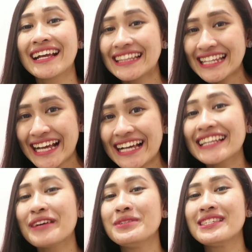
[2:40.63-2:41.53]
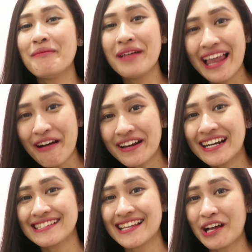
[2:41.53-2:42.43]
ketika kita bisa
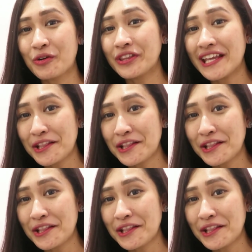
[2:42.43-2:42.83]
melawan rasa takut